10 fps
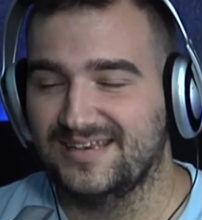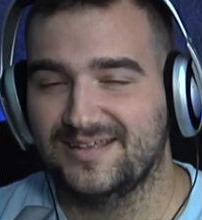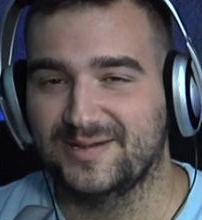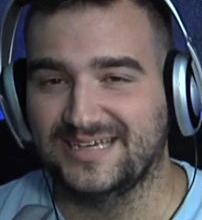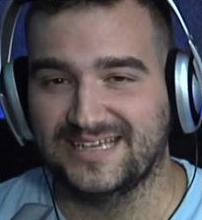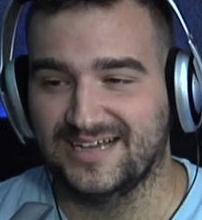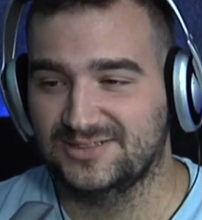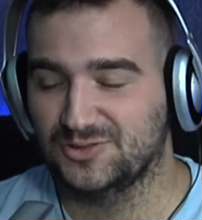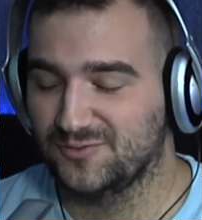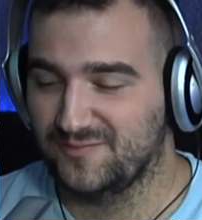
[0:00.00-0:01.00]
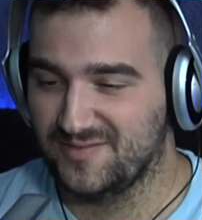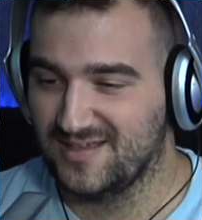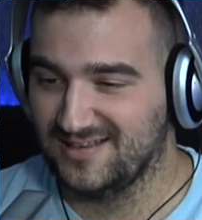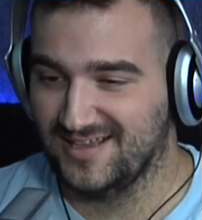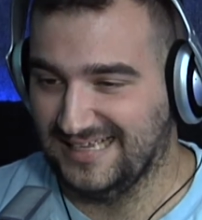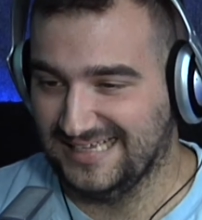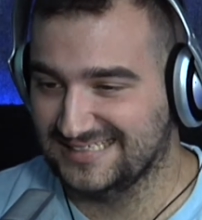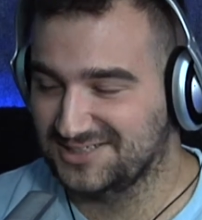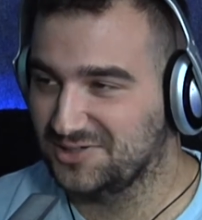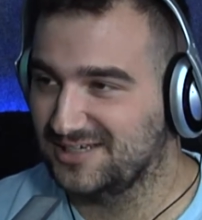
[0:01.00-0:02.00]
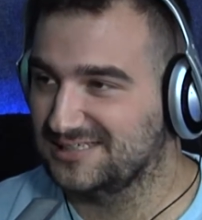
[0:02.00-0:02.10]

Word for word: tiene manía, esto es oficial ya. El señor